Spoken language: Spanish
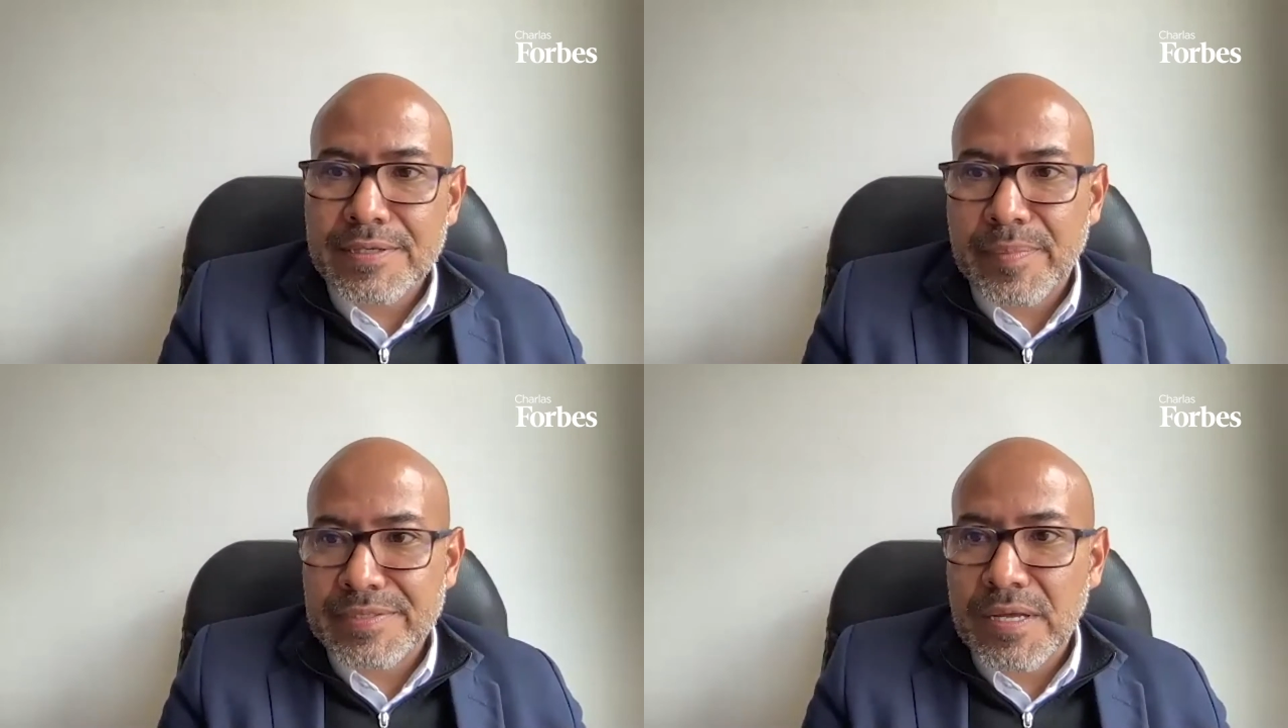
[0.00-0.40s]

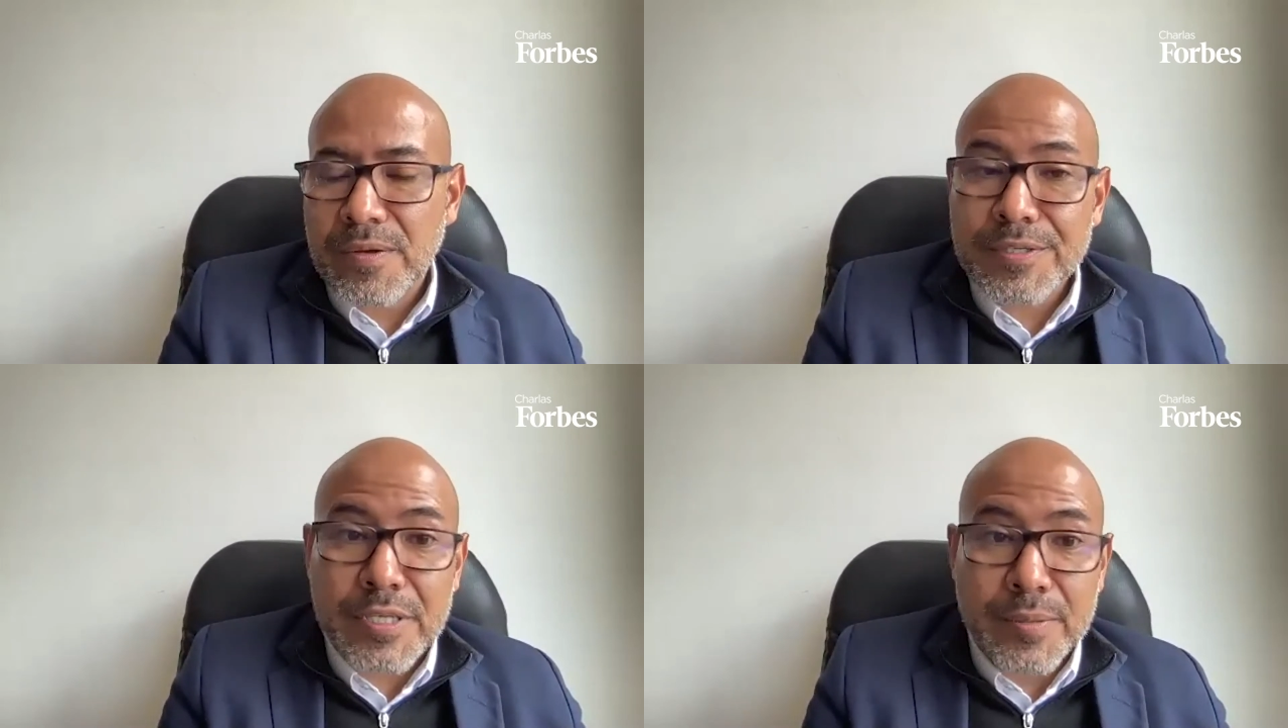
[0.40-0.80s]
se ha
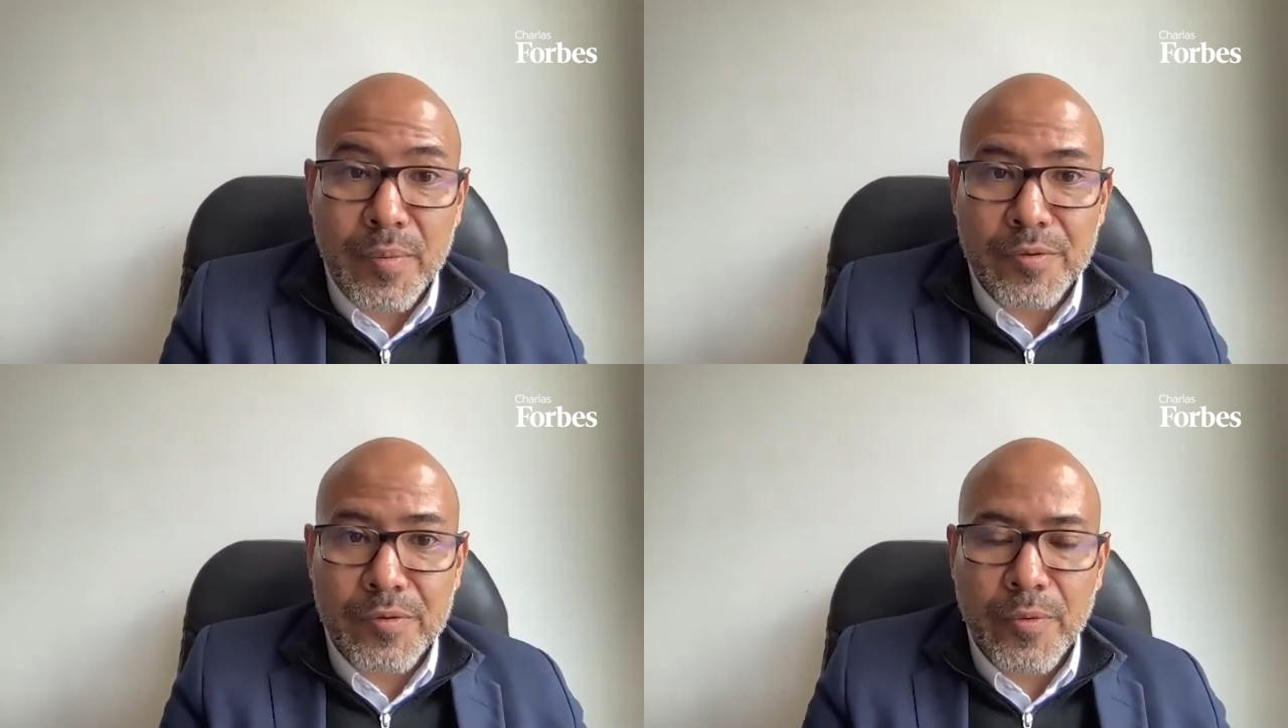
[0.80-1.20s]
empezado en este
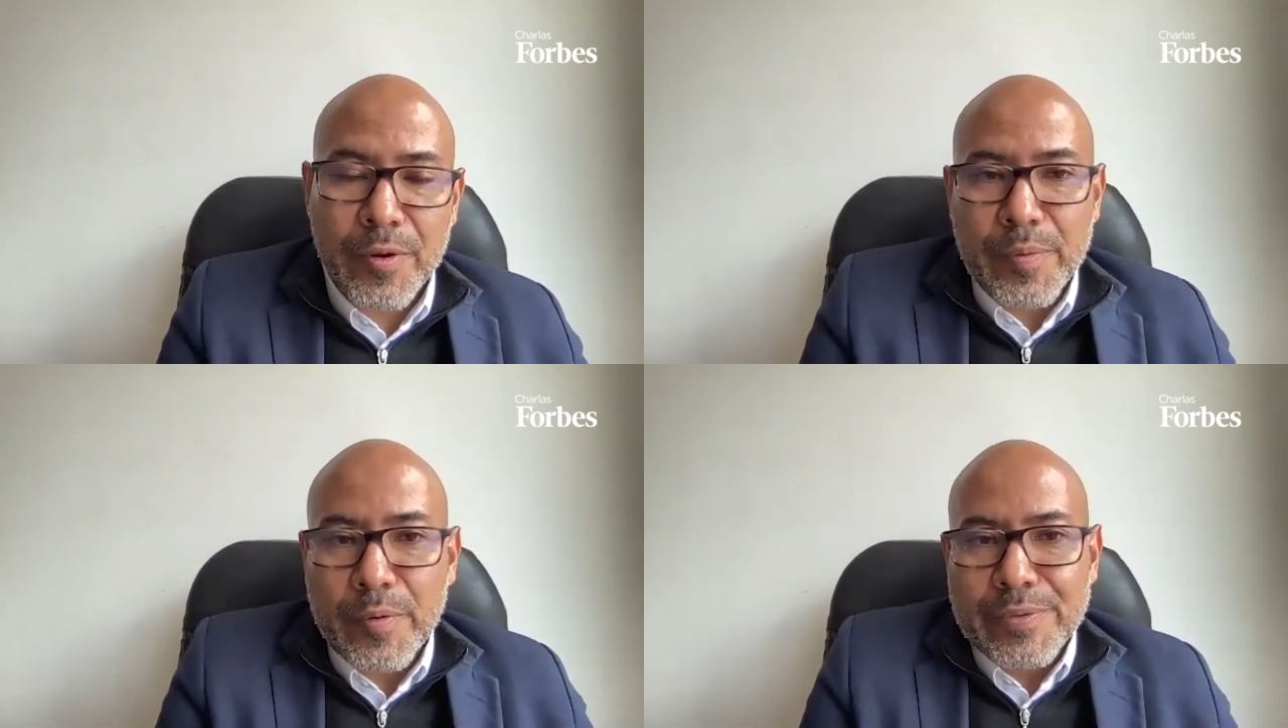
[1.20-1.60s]
momento a
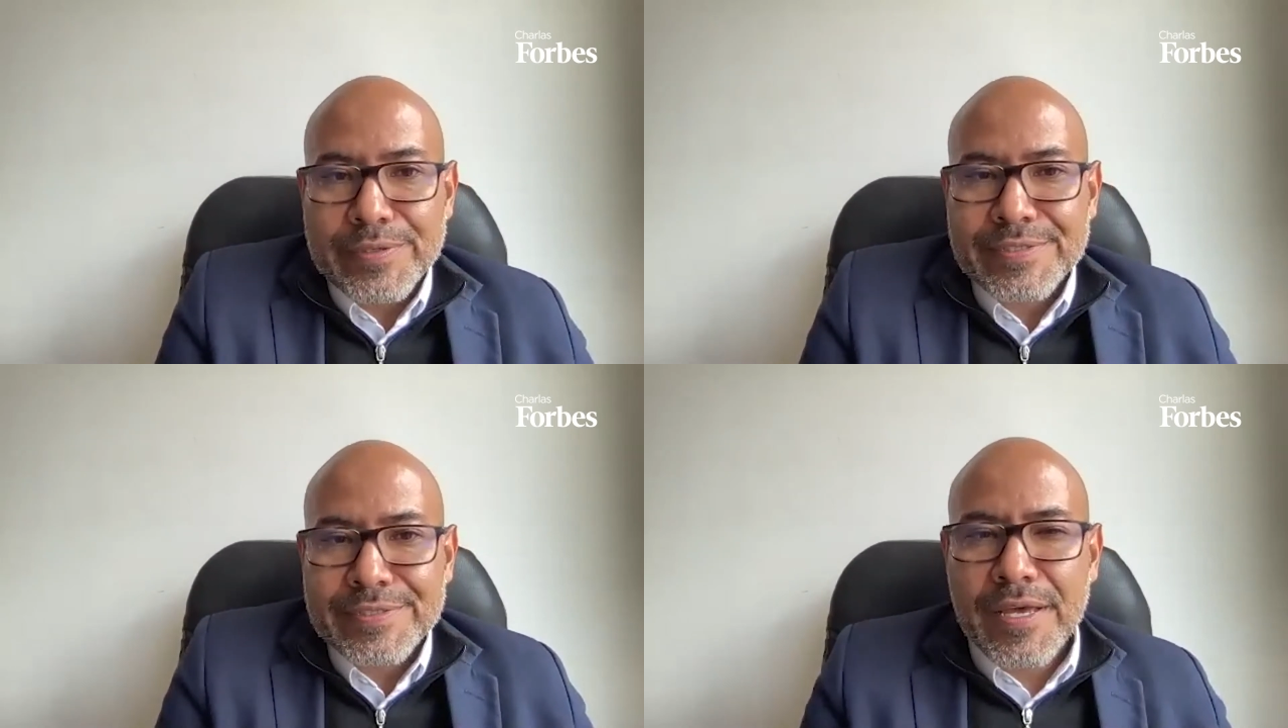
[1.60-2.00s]
mover, pero
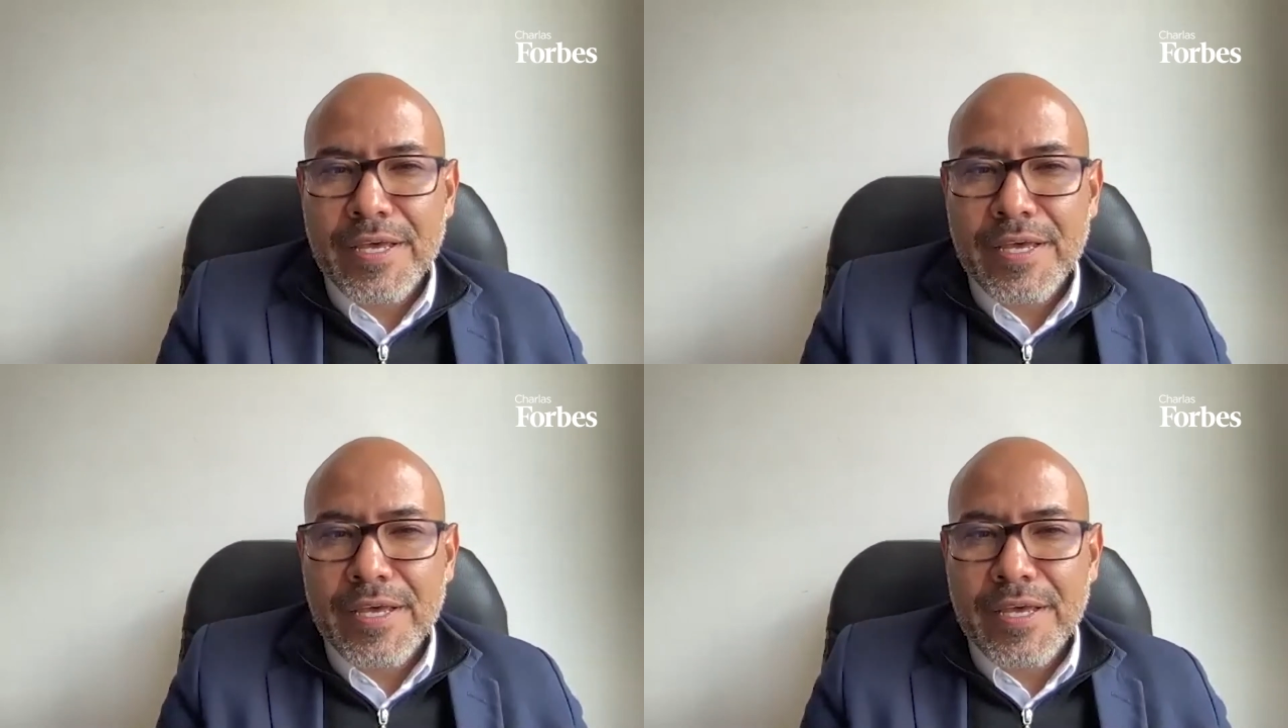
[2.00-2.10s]
pues